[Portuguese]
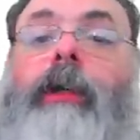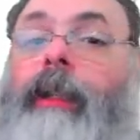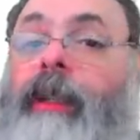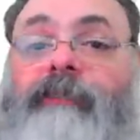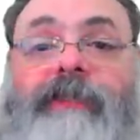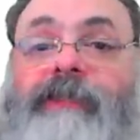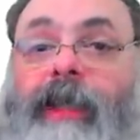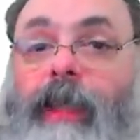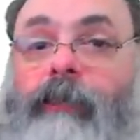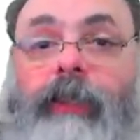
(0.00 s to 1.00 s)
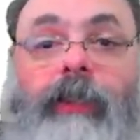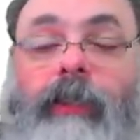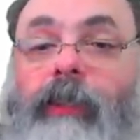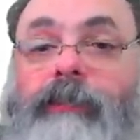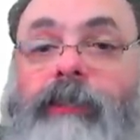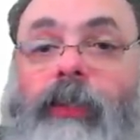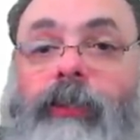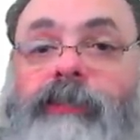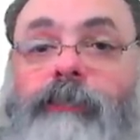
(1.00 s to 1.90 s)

leva a sério aqui esse negócio, essas